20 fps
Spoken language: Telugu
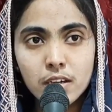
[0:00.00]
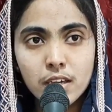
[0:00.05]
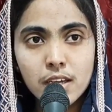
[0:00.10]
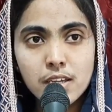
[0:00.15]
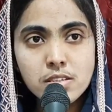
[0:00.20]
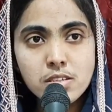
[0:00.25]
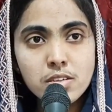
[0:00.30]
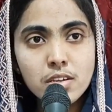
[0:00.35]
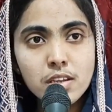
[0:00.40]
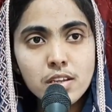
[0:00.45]

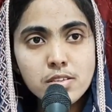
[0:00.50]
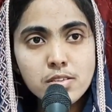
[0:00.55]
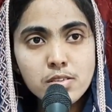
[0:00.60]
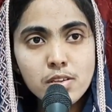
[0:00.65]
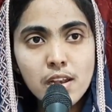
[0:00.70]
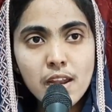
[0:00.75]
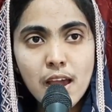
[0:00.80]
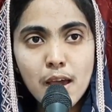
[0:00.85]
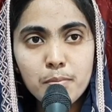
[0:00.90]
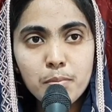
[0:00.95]

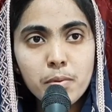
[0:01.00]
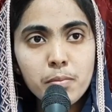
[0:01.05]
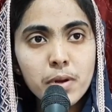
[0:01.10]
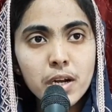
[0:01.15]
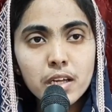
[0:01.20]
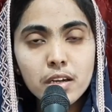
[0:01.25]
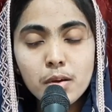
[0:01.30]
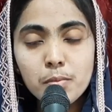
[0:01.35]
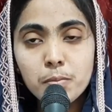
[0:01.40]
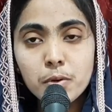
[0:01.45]
యేసుక్రీస్తు
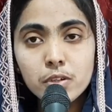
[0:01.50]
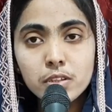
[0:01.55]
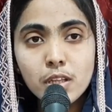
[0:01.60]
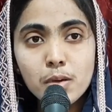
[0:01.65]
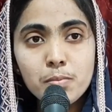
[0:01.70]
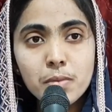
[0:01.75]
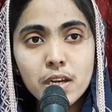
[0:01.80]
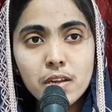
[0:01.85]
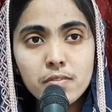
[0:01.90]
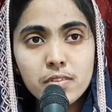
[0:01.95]
లేపబడకపోతే
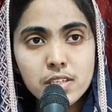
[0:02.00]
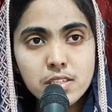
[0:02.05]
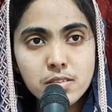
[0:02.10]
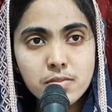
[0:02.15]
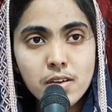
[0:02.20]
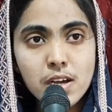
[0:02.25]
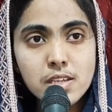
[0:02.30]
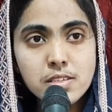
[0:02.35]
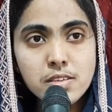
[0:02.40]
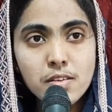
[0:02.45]
మన
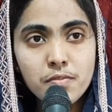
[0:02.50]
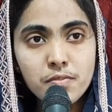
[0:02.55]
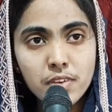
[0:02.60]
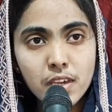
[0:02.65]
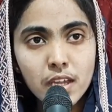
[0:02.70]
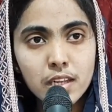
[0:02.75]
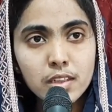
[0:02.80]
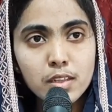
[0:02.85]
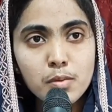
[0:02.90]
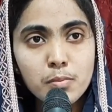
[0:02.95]
విశ్వాసం
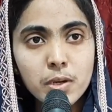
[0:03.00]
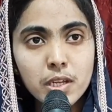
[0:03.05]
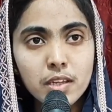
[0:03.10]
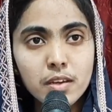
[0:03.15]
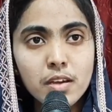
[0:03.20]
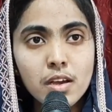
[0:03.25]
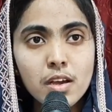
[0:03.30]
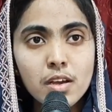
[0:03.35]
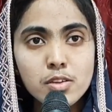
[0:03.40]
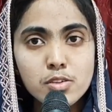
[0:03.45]

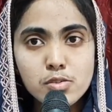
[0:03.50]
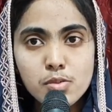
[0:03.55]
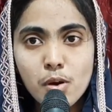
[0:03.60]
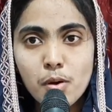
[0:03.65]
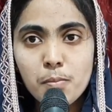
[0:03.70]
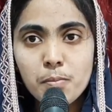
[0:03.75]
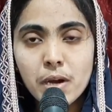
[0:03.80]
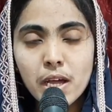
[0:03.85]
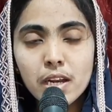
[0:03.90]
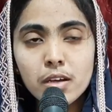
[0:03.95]
వ్యర్థమని సో
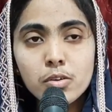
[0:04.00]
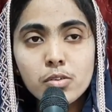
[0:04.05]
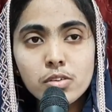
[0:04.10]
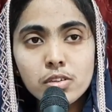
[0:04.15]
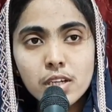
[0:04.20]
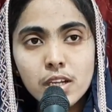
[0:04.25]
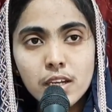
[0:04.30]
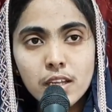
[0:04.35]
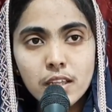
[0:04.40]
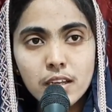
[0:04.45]

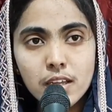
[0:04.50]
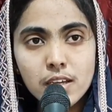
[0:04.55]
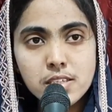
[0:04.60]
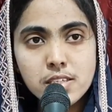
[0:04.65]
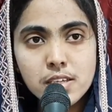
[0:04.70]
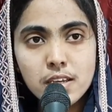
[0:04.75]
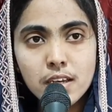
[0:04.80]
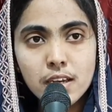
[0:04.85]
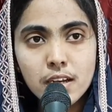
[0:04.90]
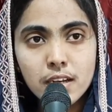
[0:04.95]
మనకున్న
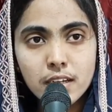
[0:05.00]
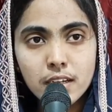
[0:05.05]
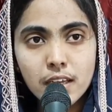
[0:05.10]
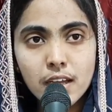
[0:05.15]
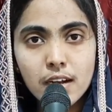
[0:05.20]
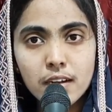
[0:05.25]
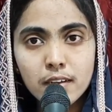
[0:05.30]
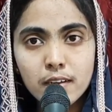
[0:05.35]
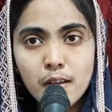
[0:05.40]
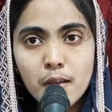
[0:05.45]
నిరీక్షణ ఏంటి
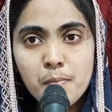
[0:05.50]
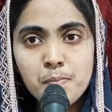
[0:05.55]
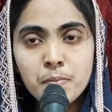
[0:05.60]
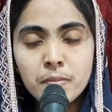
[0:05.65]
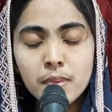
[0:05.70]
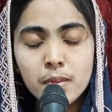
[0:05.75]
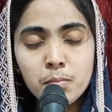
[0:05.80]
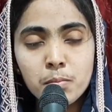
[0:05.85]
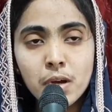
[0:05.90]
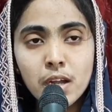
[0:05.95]
అంటే
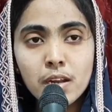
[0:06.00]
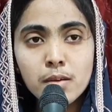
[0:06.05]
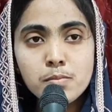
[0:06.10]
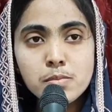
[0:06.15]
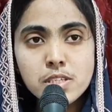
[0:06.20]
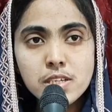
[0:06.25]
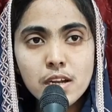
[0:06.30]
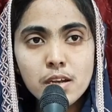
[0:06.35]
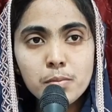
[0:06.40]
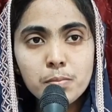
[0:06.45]
మనం
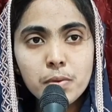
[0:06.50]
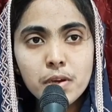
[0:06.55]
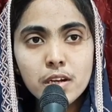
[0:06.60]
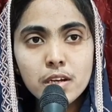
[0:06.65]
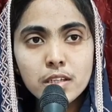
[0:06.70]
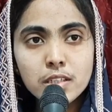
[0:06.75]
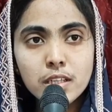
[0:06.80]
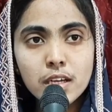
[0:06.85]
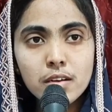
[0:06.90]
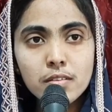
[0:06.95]

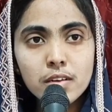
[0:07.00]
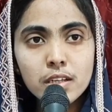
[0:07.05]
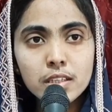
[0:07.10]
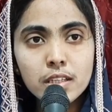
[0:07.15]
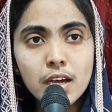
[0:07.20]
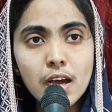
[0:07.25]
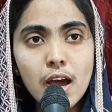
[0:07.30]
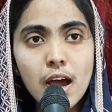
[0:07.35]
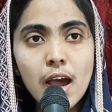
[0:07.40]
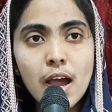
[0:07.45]
చనిపోయిన
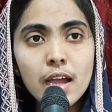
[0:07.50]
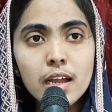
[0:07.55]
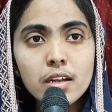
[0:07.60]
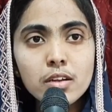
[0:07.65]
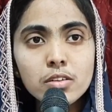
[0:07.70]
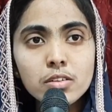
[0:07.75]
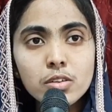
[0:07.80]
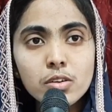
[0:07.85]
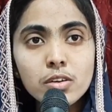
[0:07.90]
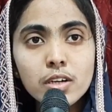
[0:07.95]
తర్వాత
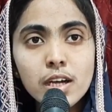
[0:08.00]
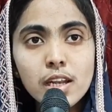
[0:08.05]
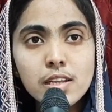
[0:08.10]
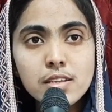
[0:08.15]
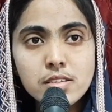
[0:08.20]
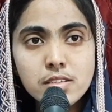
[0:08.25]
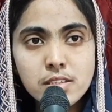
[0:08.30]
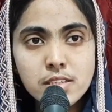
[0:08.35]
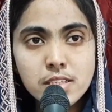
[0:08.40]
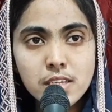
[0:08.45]
ఆయనతో
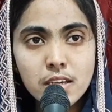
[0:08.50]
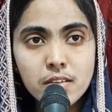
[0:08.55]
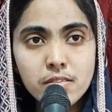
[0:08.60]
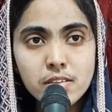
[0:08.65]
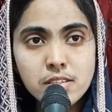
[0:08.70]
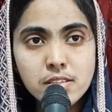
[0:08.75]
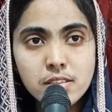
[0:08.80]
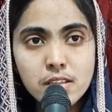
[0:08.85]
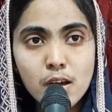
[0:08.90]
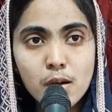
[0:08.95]
కలిసి
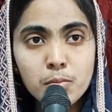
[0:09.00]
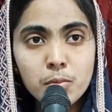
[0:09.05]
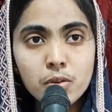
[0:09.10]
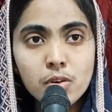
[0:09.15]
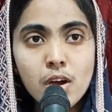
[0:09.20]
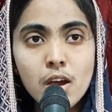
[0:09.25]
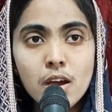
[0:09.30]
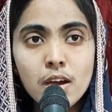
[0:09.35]
జీవిస్తాము